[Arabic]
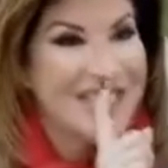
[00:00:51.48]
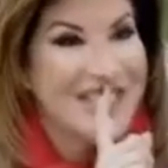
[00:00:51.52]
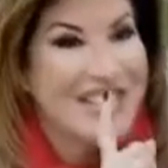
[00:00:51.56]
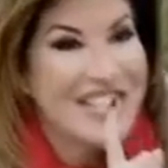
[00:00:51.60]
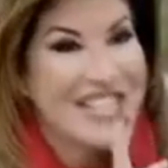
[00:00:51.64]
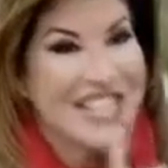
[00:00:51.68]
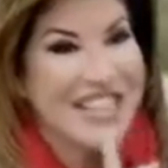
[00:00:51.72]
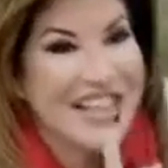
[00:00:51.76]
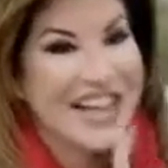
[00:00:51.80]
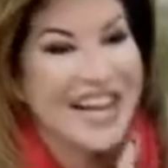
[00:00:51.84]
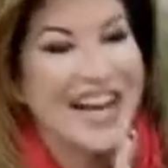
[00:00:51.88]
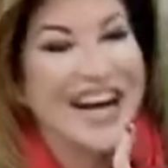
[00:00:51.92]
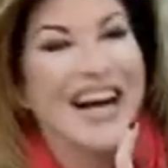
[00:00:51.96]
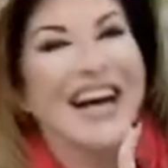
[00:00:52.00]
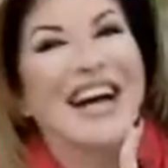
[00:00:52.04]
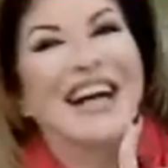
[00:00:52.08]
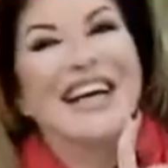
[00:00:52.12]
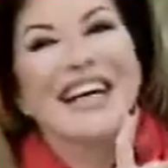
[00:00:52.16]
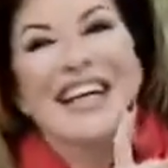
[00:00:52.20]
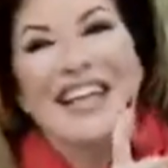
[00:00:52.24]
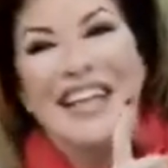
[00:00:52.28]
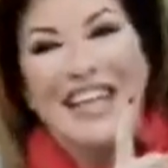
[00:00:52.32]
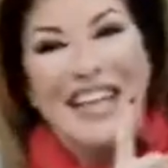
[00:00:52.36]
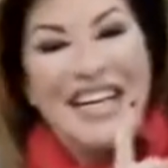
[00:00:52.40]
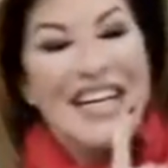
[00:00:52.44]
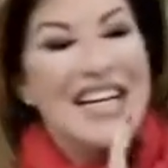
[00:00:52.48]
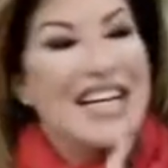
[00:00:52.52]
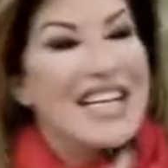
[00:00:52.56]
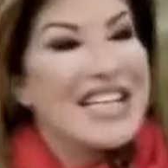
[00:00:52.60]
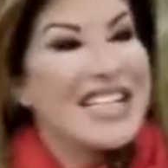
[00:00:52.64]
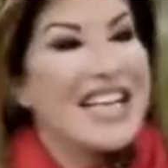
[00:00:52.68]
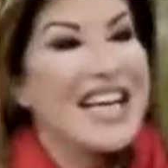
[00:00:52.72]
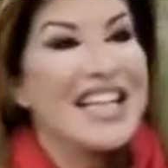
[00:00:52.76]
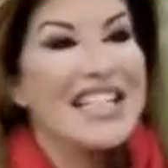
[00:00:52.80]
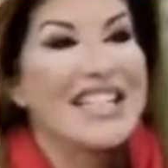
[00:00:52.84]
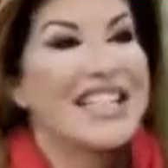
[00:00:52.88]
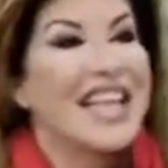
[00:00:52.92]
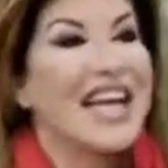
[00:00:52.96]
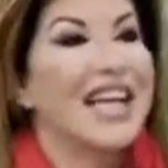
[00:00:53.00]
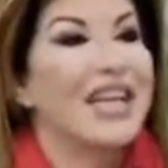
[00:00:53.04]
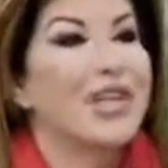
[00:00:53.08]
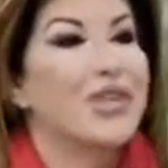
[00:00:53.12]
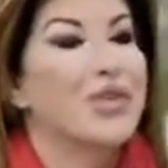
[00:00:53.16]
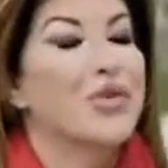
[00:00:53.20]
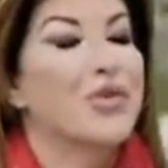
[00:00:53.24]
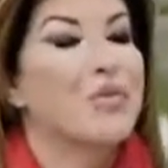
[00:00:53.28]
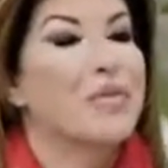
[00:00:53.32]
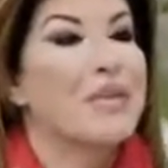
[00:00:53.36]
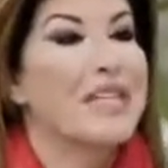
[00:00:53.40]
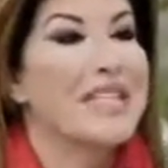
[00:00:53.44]
أيوة. يعني ما احنا
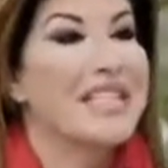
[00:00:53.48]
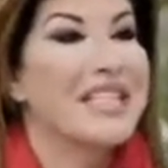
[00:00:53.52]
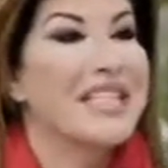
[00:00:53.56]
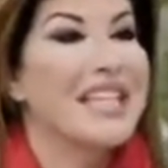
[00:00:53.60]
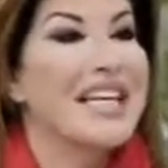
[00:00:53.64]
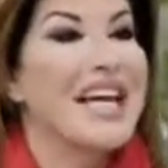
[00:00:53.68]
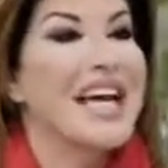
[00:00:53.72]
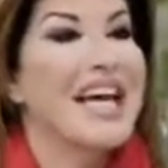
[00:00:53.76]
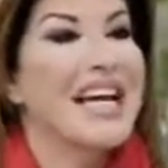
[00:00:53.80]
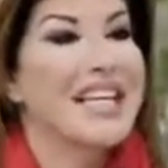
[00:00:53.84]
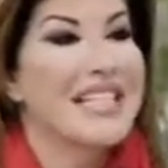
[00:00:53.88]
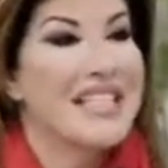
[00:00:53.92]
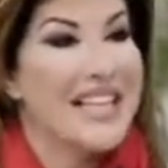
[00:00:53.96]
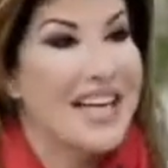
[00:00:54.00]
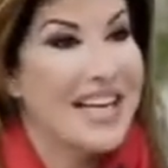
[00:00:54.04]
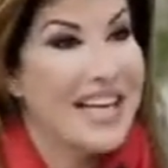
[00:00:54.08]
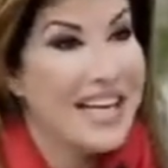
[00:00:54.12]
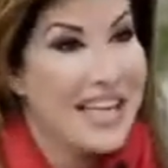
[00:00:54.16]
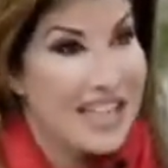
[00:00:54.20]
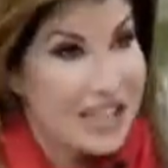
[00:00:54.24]
صدقنا ما الناس